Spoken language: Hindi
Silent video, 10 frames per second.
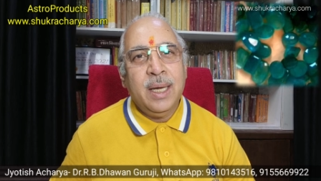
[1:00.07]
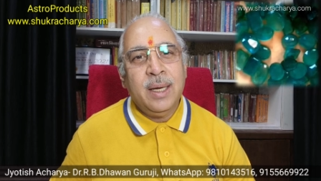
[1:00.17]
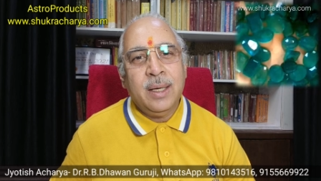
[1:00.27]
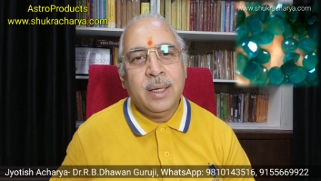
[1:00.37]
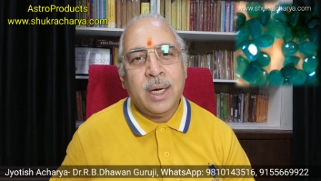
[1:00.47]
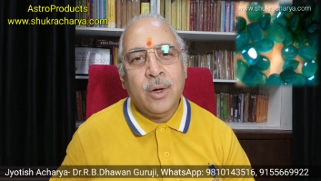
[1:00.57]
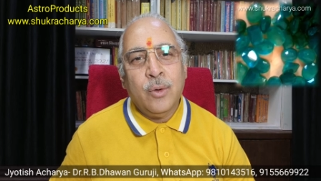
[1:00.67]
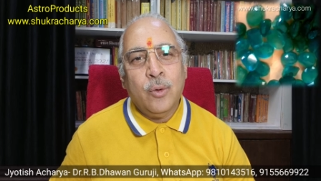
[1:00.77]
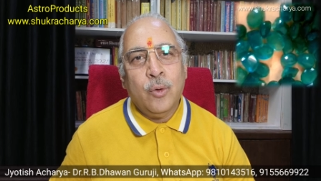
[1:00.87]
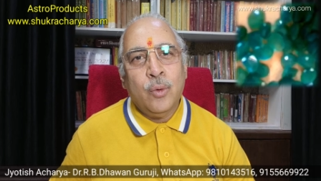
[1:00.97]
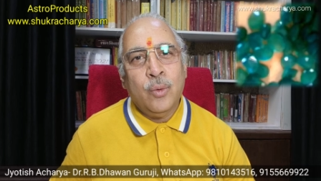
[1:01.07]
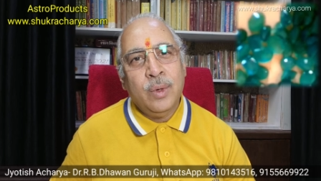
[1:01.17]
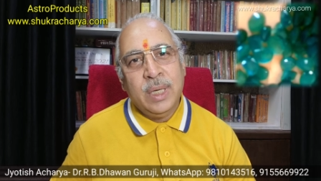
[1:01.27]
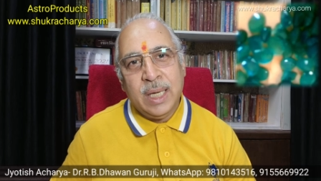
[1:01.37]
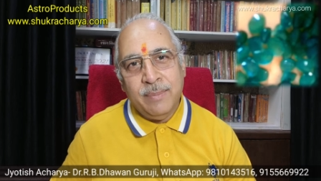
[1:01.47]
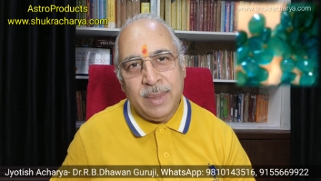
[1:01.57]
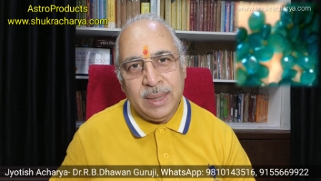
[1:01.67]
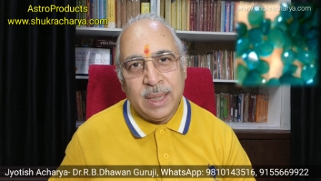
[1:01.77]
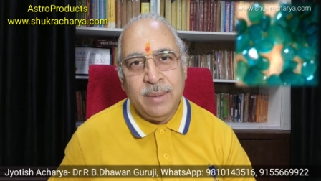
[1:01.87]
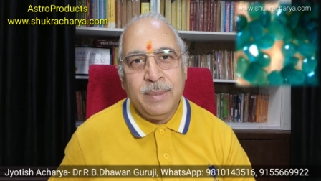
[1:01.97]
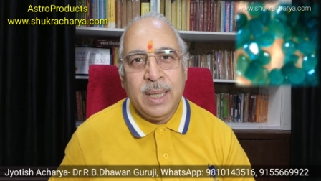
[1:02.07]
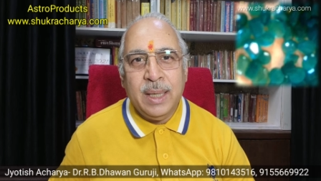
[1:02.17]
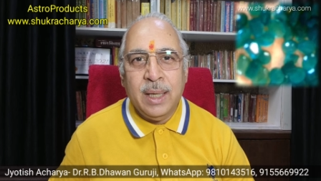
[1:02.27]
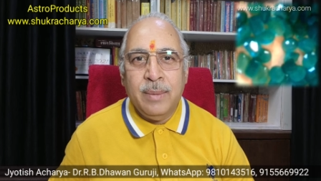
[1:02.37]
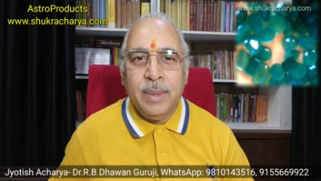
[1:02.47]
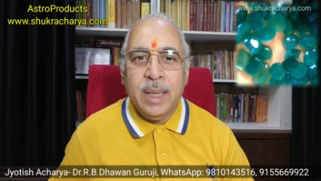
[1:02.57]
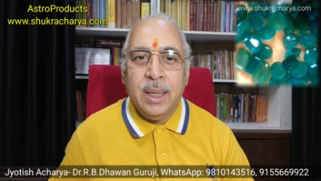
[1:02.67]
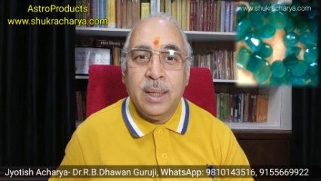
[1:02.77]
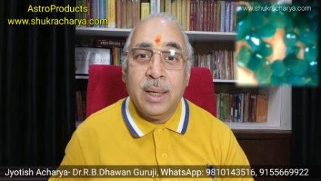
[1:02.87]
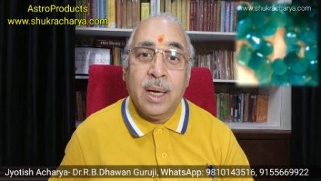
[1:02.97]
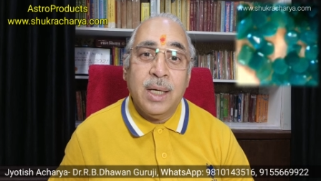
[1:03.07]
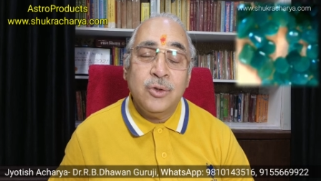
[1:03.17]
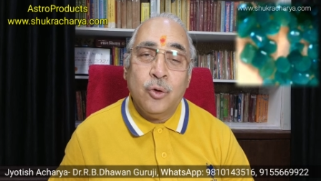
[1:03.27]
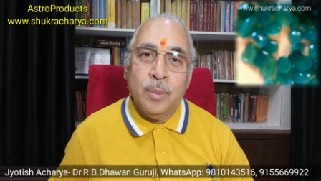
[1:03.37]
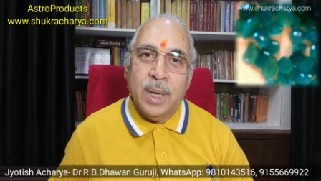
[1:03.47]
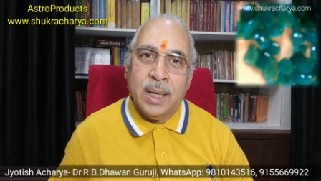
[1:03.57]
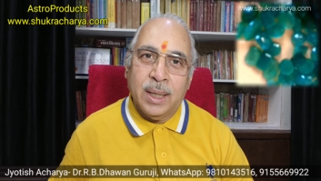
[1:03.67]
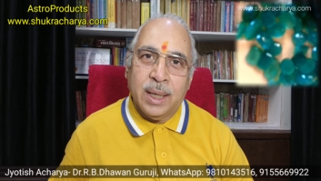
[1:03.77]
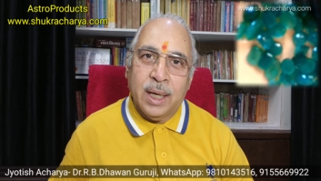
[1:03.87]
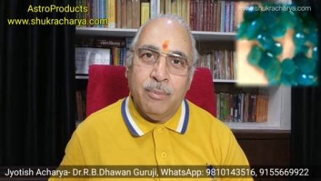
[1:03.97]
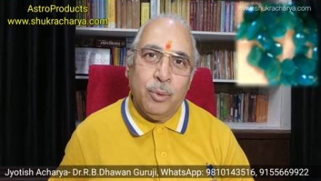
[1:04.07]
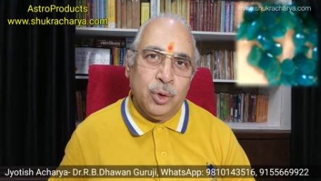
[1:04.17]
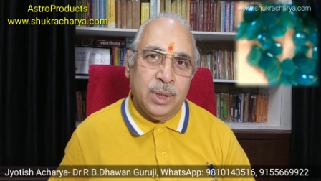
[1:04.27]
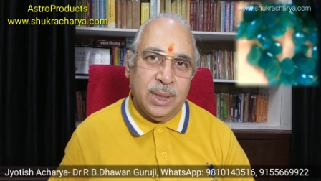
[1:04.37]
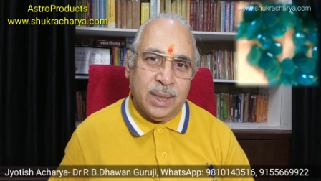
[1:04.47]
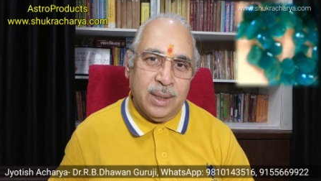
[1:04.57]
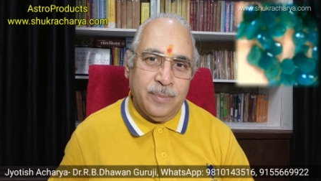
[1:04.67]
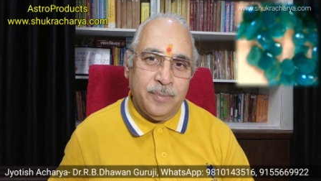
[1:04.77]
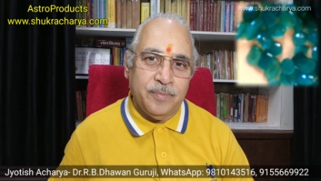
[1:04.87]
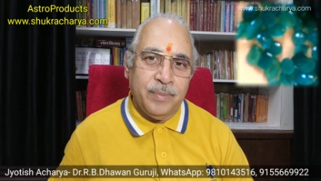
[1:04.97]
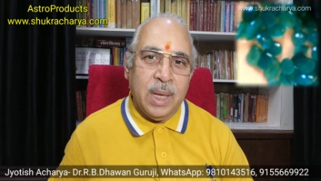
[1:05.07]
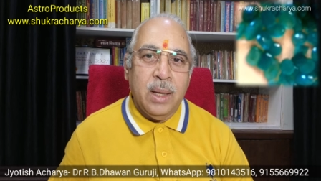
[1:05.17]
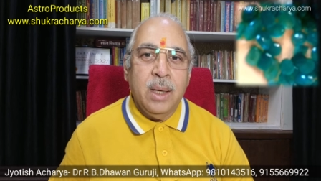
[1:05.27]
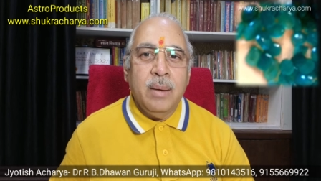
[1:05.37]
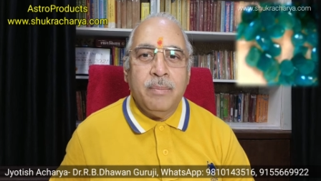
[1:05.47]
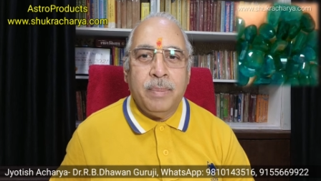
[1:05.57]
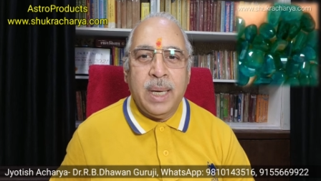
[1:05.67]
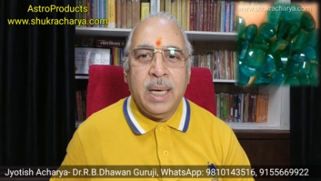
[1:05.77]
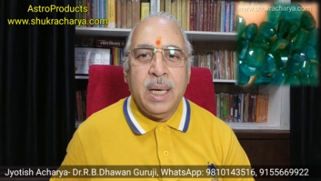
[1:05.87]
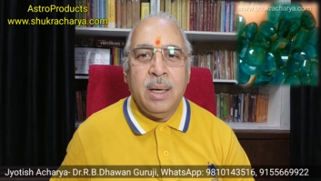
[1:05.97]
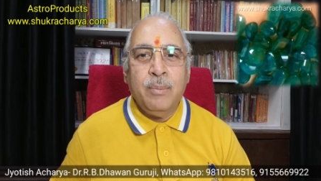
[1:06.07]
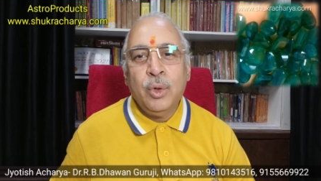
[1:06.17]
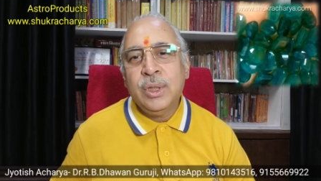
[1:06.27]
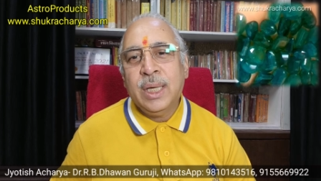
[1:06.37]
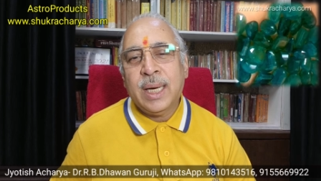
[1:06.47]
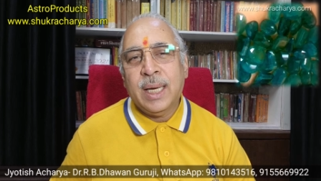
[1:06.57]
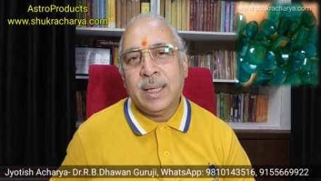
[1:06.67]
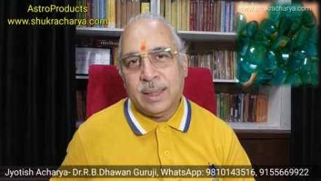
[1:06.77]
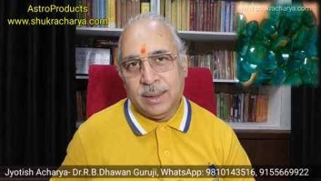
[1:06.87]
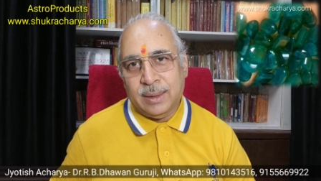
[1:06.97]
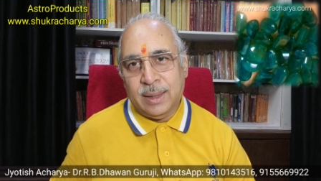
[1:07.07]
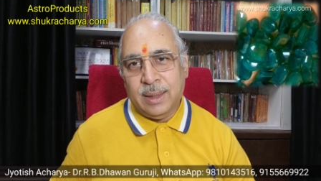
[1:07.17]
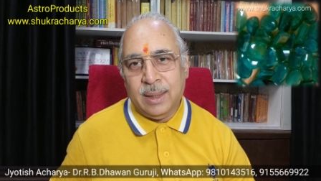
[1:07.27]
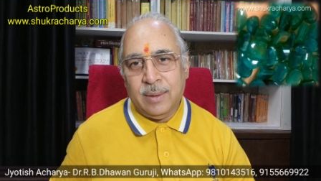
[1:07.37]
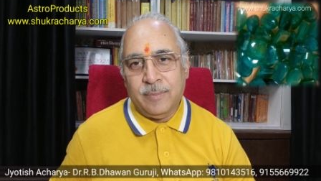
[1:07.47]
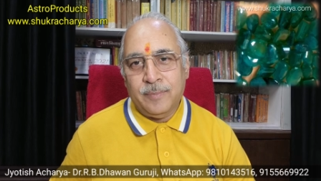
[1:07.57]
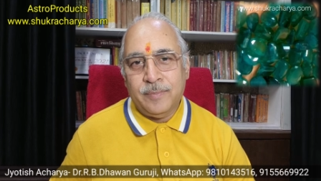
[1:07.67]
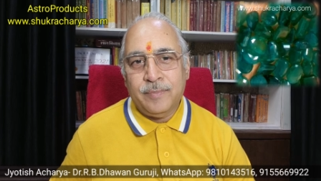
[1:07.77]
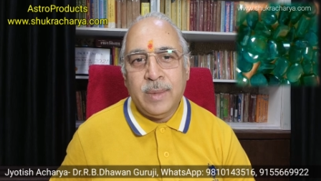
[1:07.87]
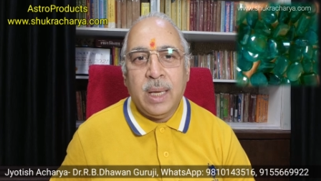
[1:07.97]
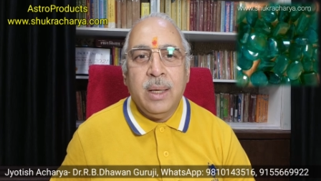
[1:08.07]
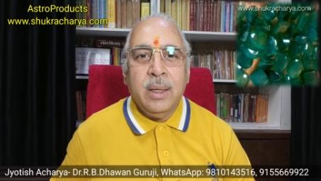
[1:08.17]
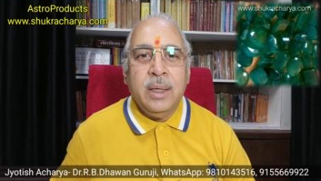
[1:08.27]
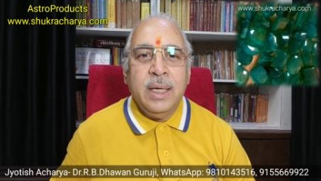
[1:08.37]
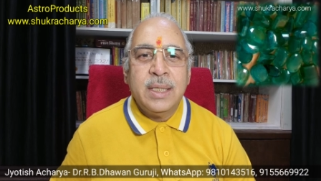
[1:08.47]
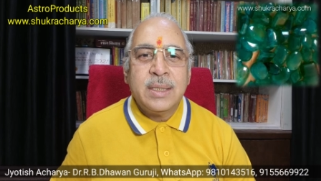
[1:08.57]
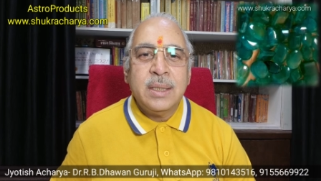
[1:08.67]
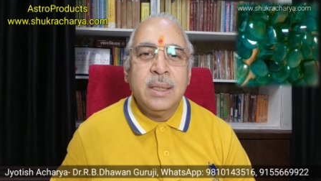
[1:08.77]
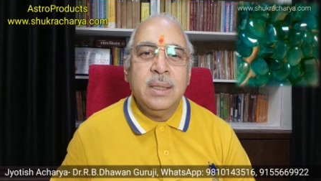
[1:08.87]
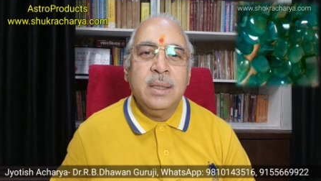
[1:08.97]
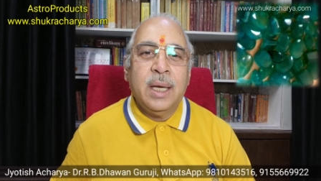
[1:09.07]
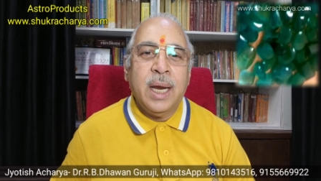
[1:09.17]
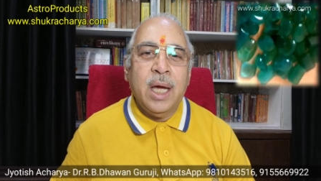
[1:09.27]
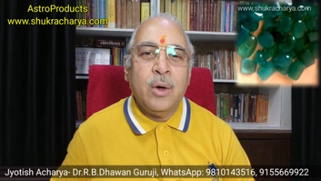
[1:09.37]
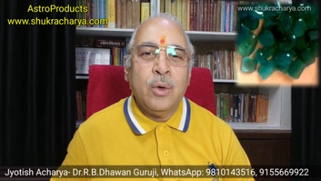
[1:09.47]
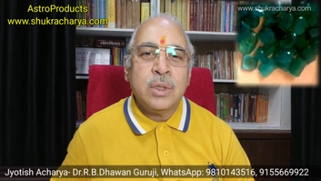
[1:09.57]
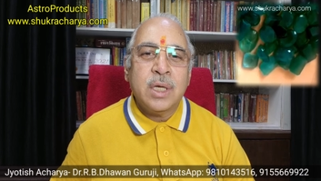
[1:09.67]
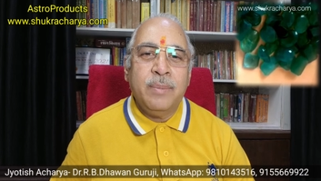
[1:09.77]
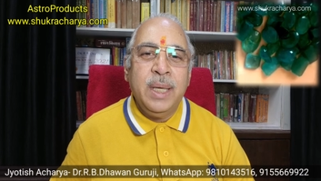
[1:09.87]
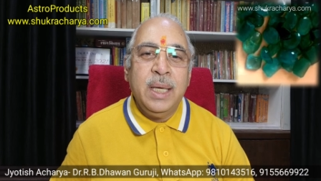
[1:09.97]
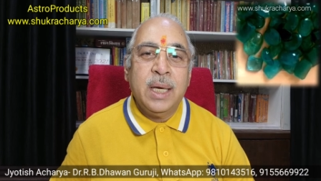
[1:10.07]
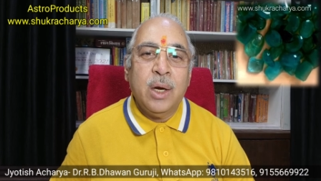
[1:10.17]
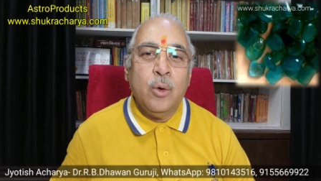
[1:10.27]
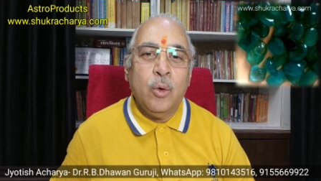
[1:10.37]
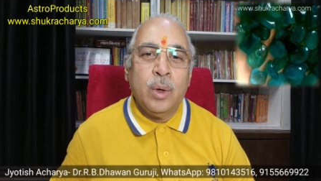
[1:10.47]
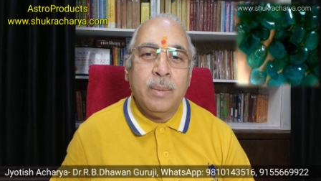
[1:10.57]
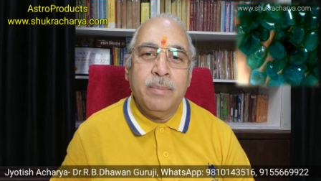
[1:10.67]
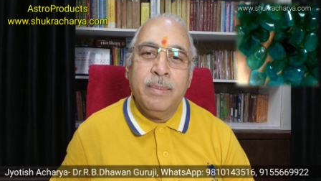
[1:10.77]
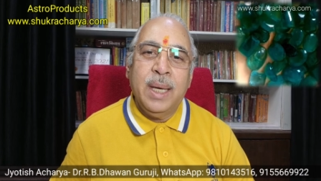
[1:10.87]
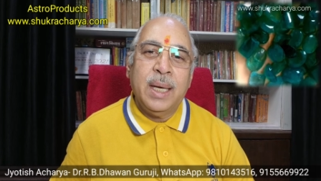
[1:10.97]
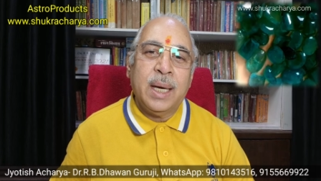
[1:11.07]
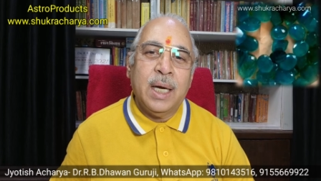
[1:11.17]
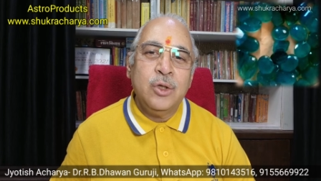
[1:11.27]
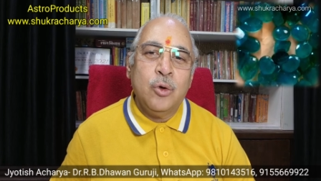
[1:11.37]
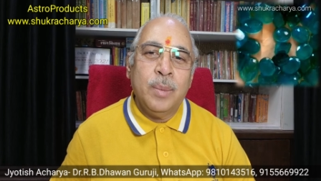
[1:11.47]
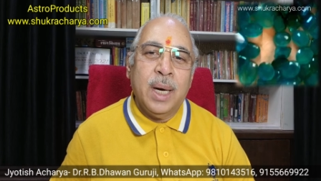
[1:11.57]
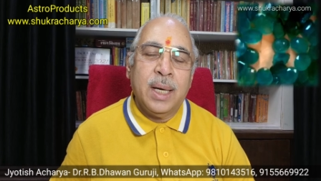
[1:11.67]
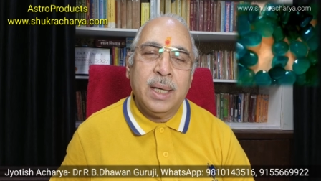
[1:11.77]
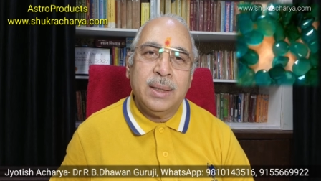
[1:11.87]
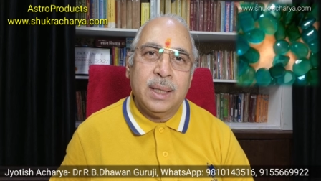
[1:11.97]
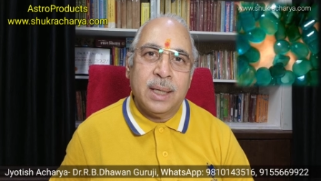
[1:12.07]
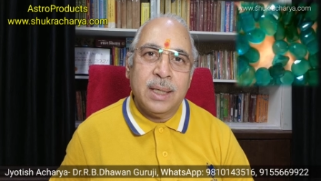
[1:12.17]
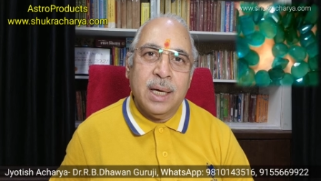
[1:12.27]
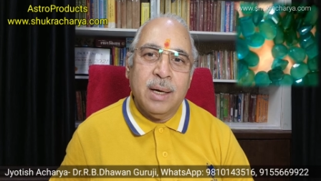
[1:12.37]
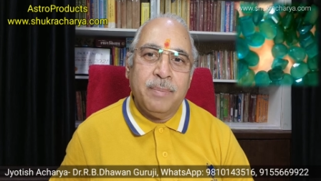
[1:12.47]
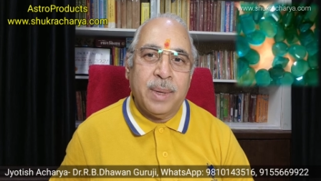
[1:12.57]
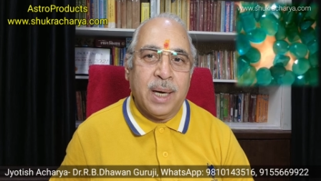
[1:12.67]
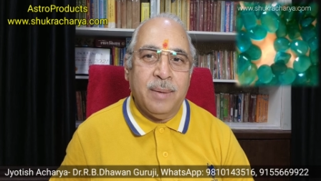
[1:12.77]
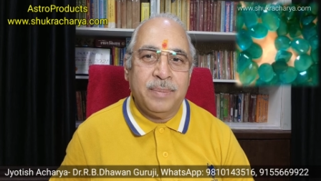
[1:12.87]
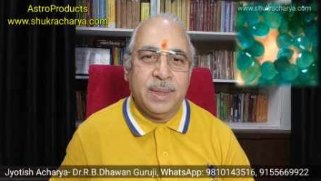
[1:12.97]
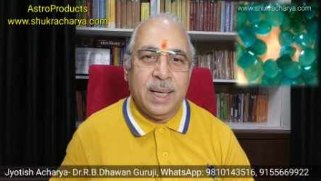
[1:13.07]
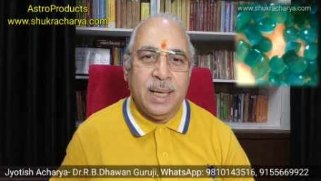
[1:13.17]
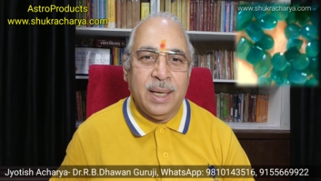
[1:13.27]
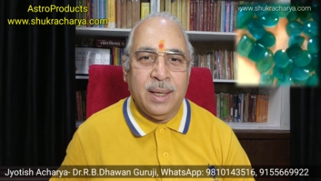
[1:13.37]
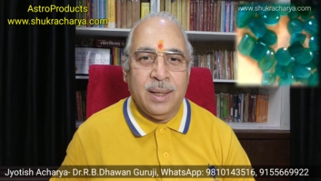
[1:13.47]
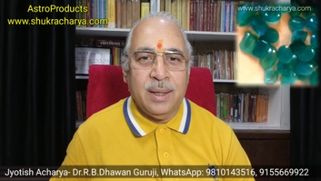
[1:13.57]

हैं ग्रहों के मंत्रिमंडल में राजकुमार ग्रह बुध ग्रह पन्ना बुध ग्रह का रतन है इस ग्रह को सभी ग्रहों में राजकुमार का दर्जा प्राप्त है